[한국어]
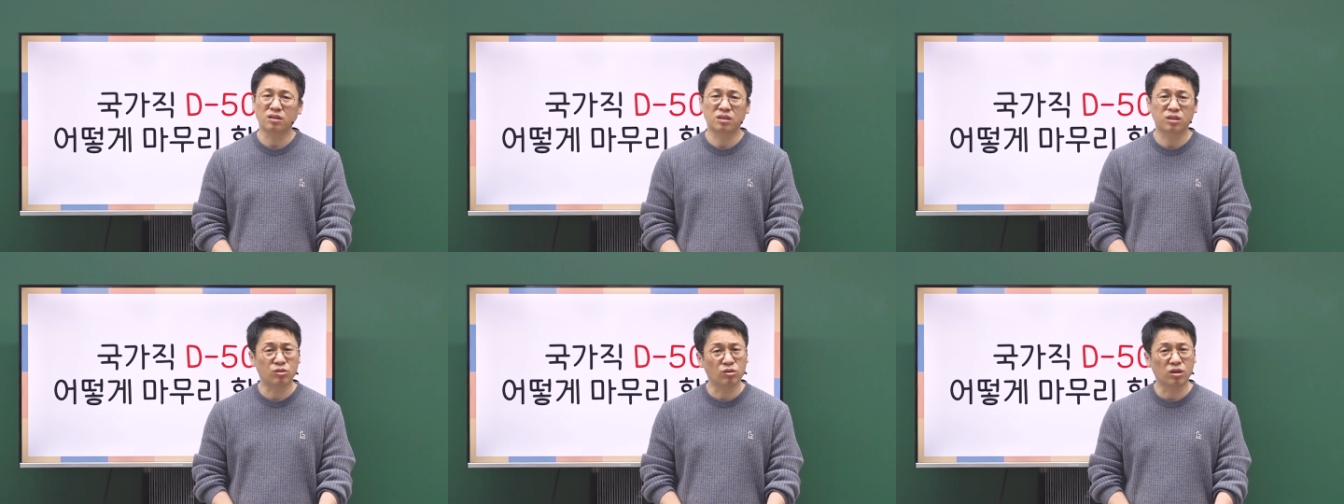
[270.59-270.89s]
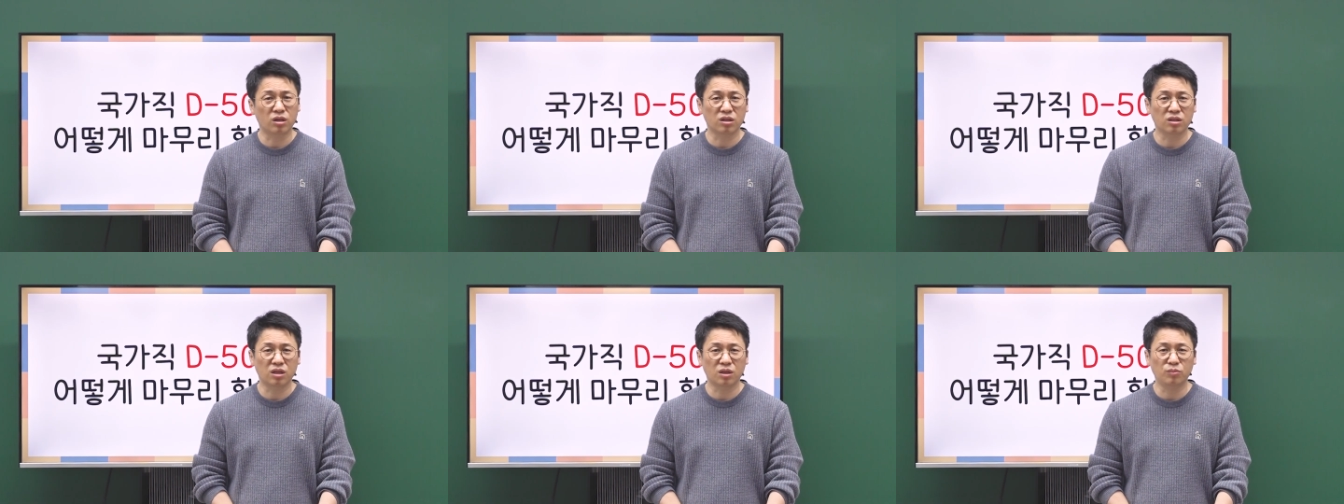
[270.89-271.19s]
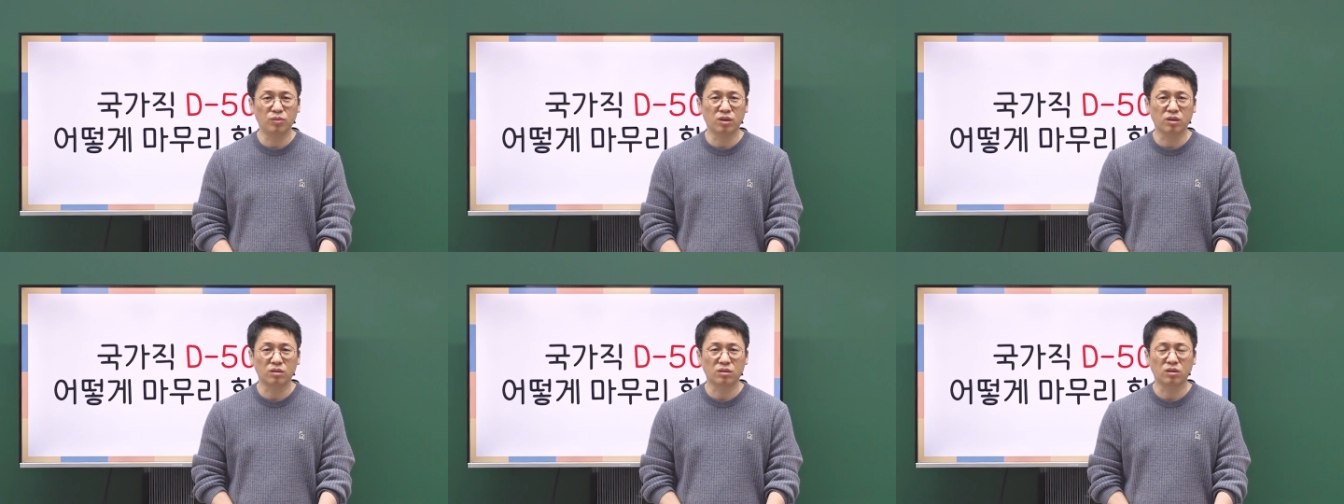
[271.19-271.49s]
들어가게
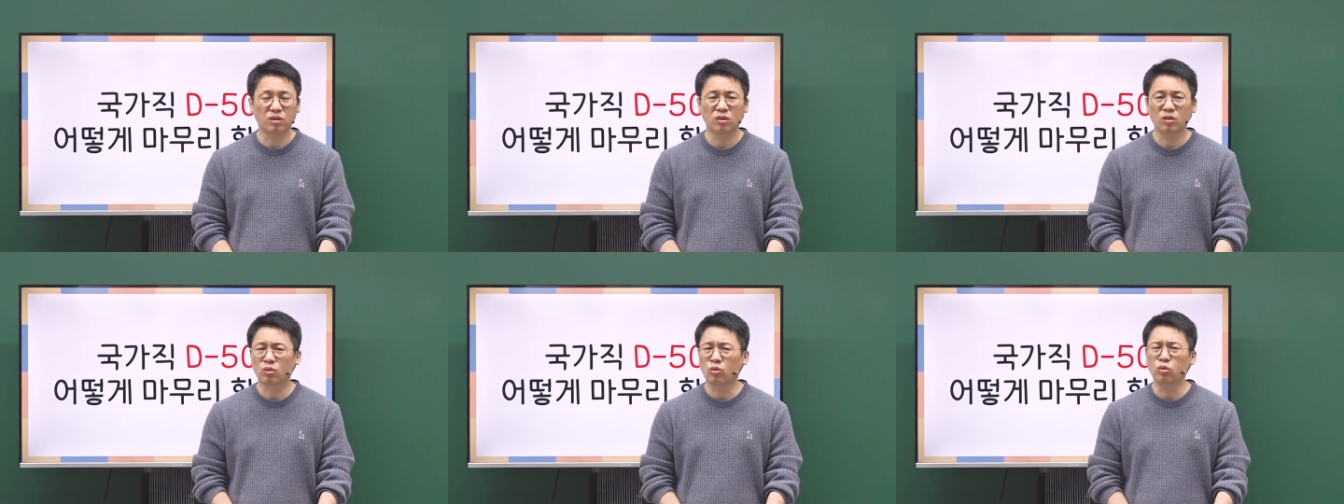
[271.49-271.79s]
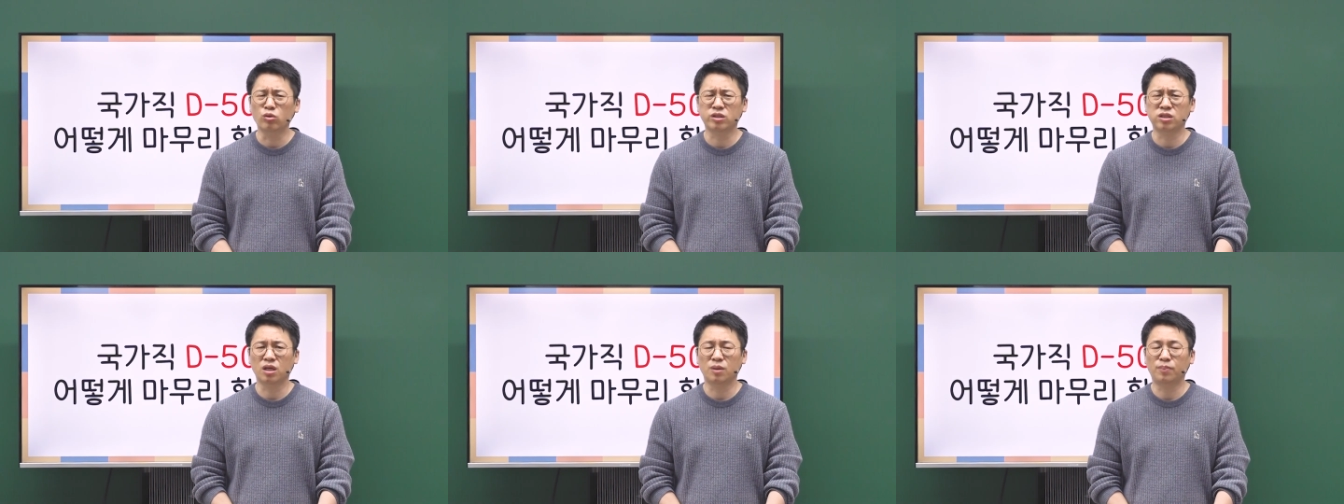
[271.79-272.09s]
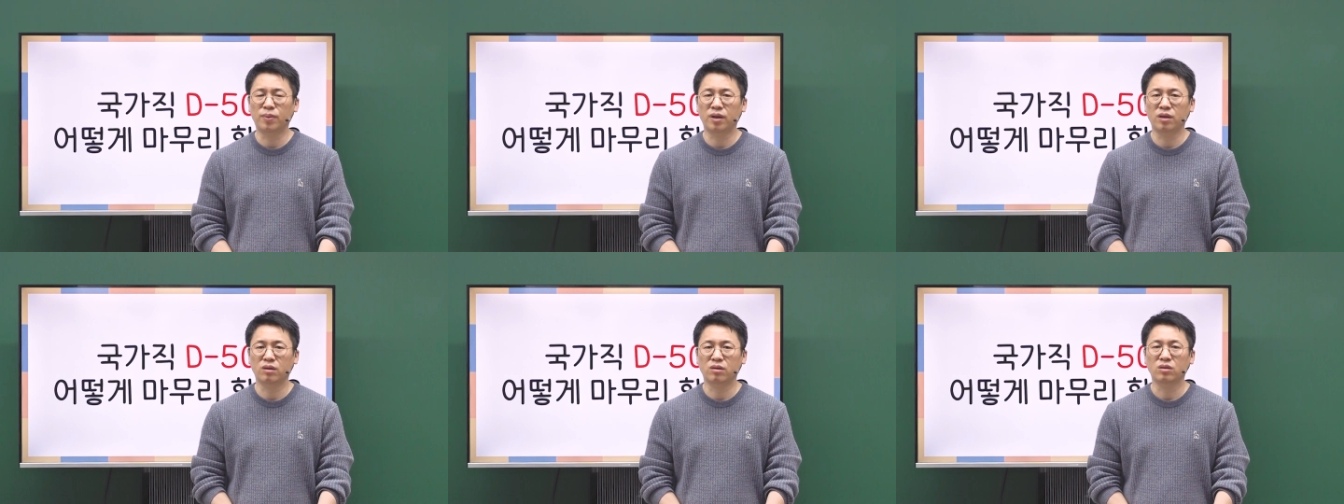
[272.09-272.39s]
되면 골치
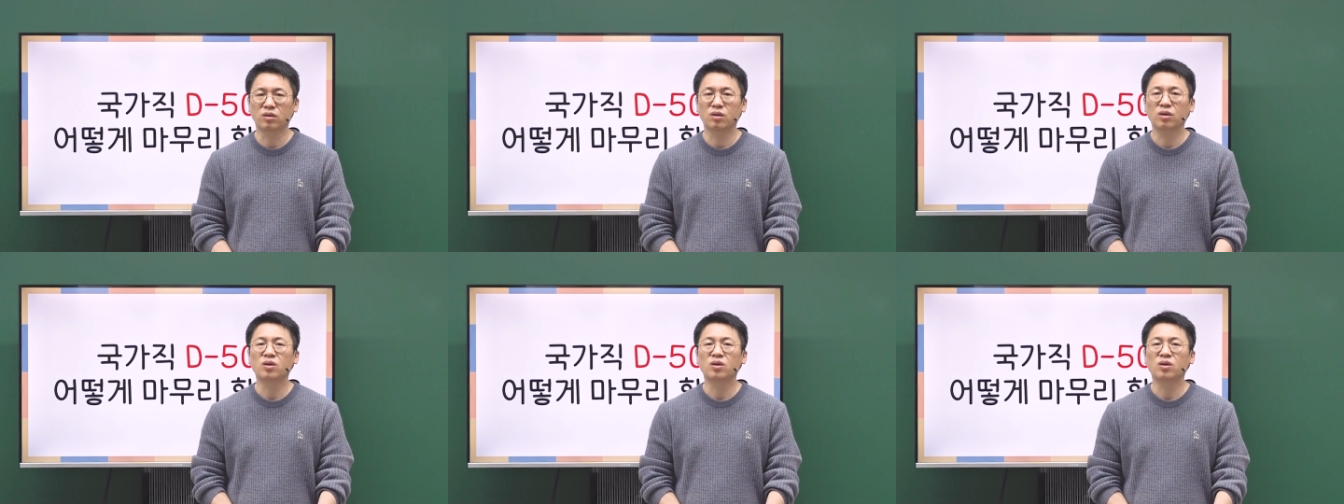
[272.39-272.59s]
아파요.